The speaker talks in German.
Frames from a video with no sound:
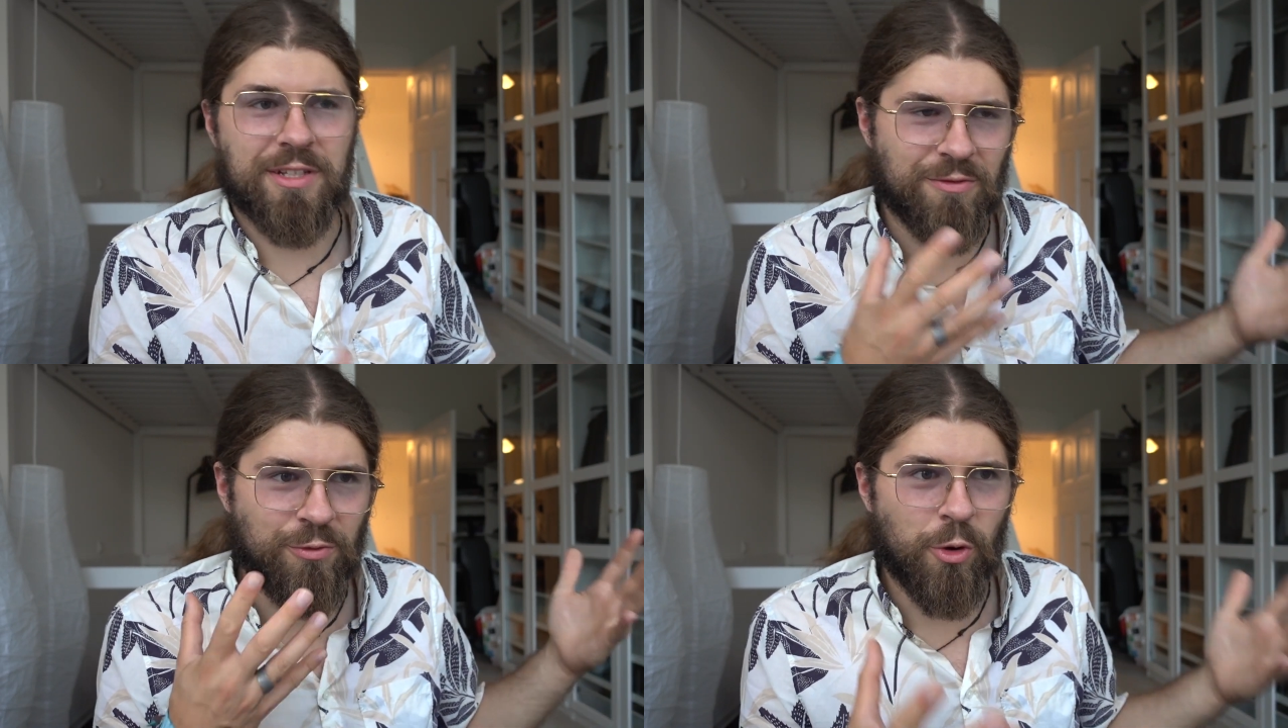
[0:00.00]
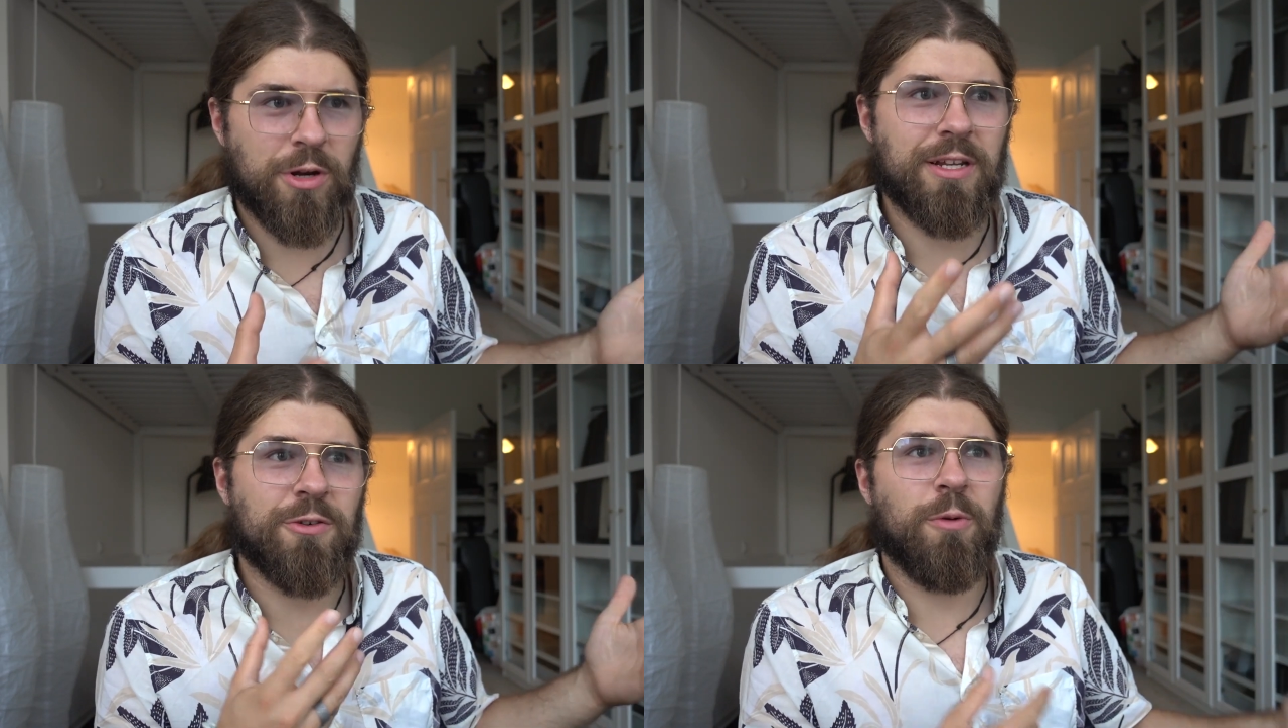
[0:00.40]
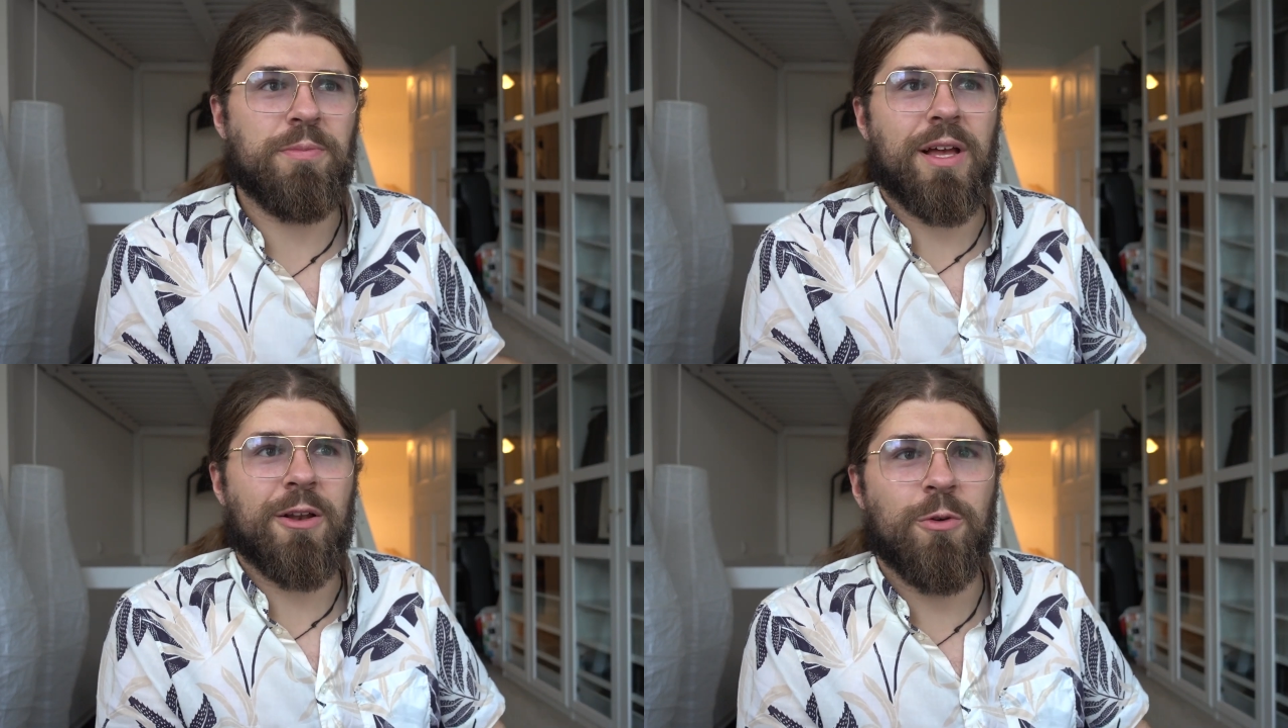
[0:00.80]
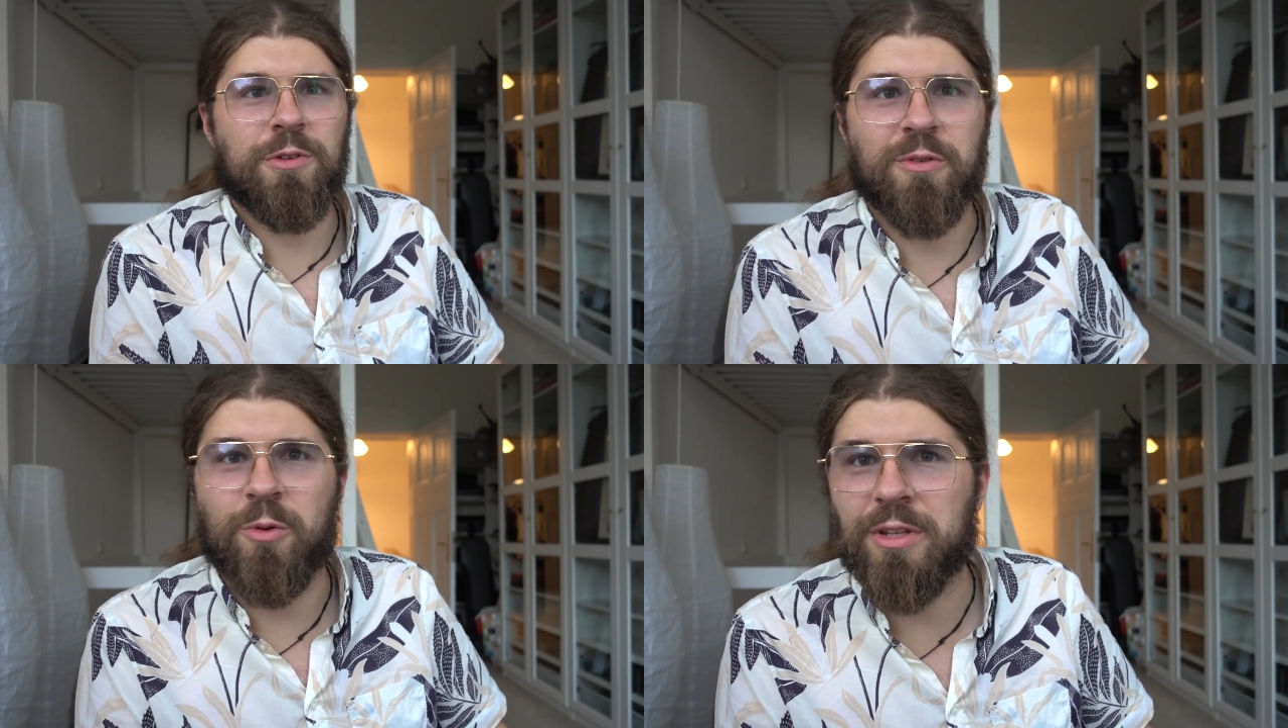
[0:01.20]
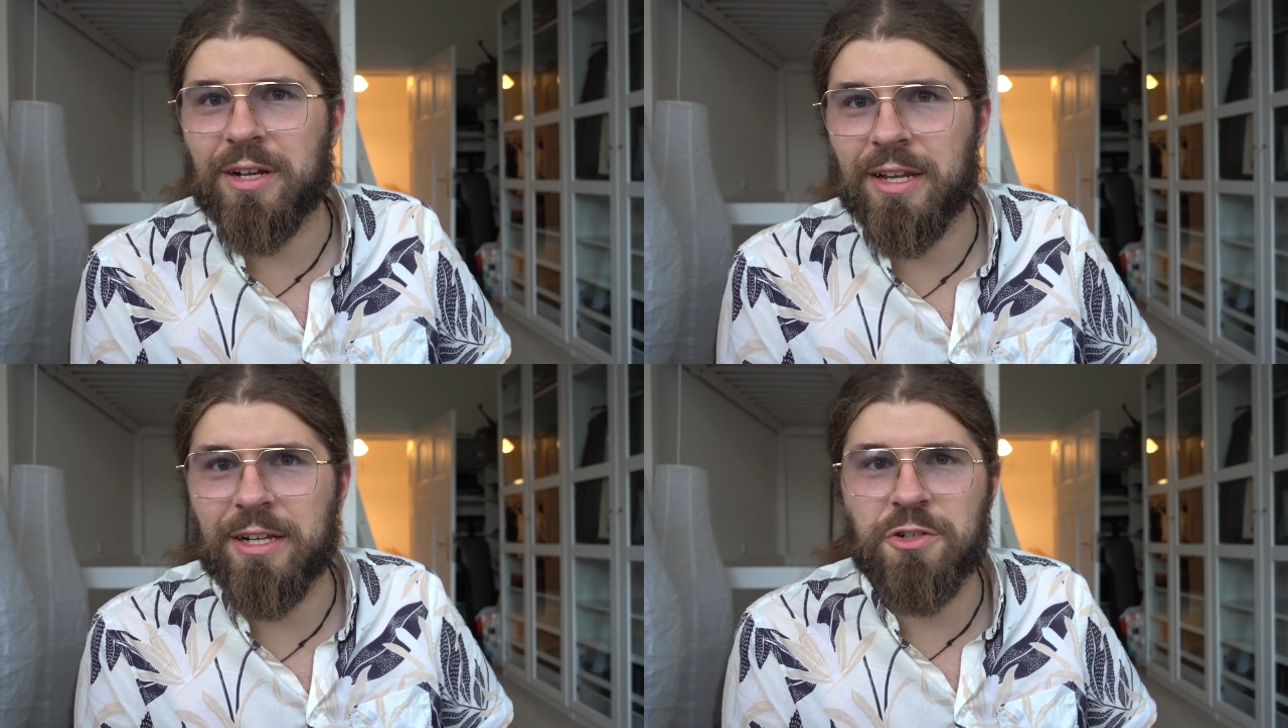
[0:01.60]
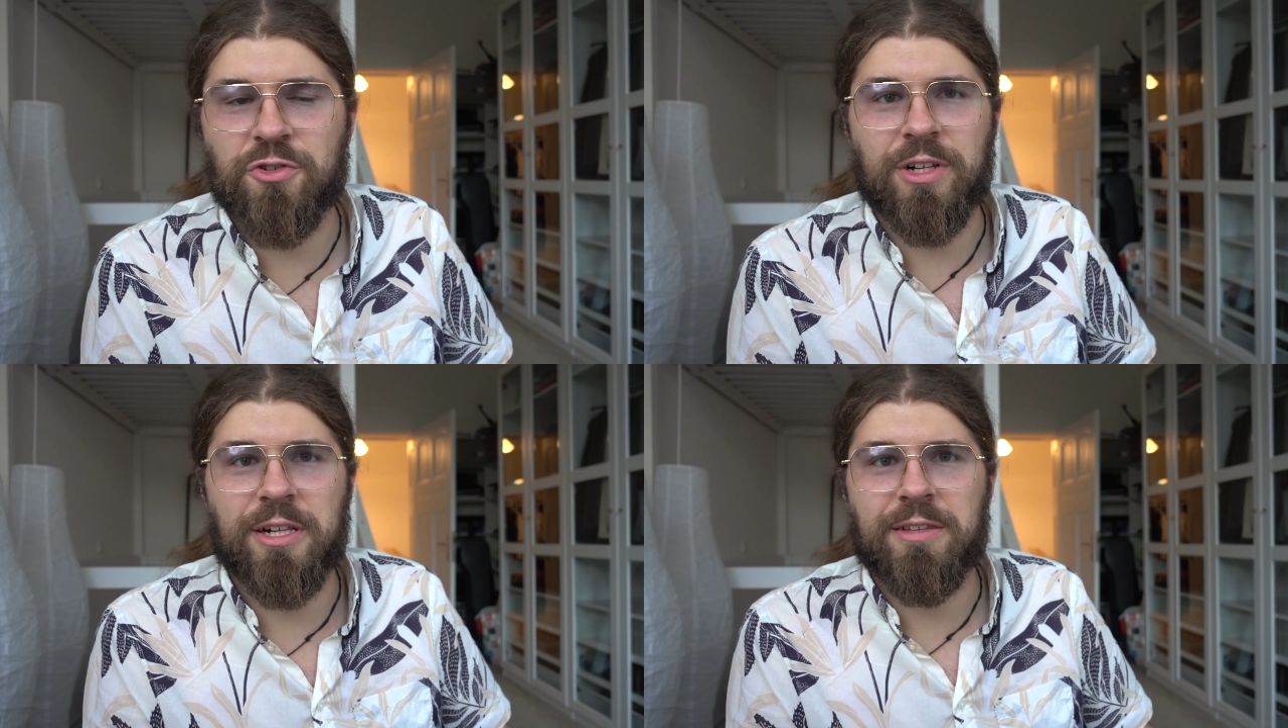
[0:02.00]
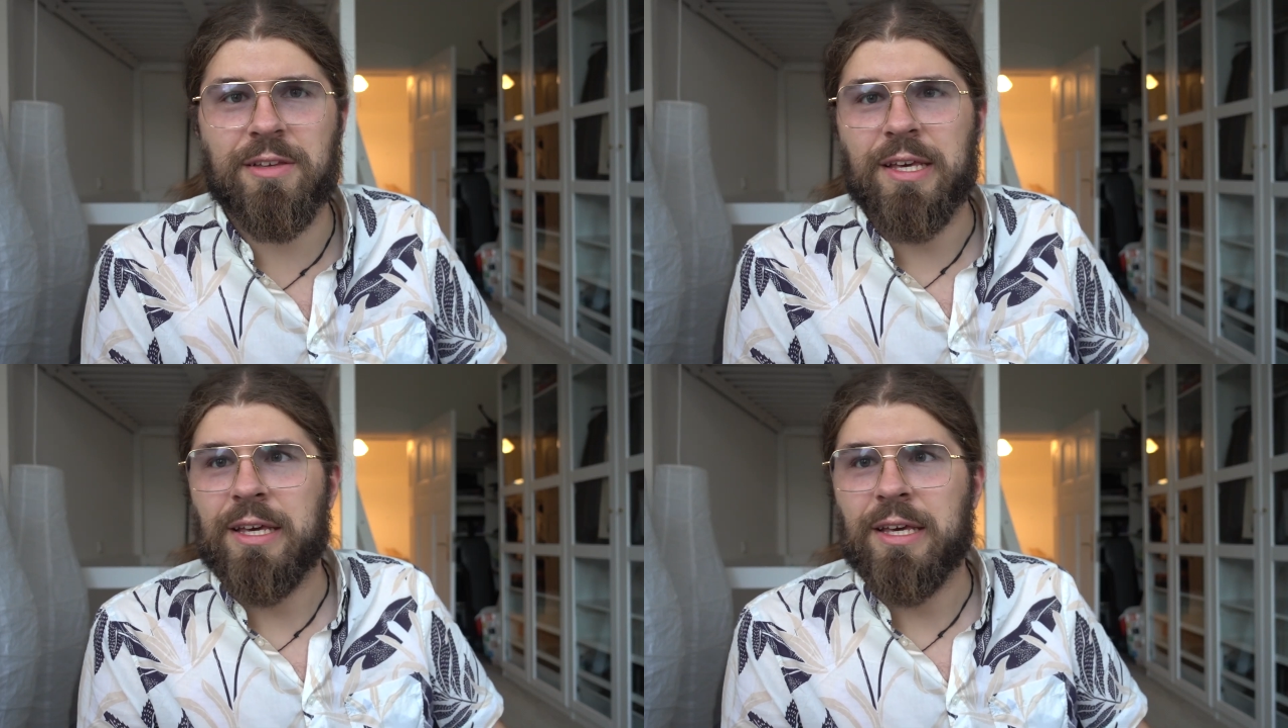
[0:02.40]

also wirklich obdachlos, ohne Klingelschild,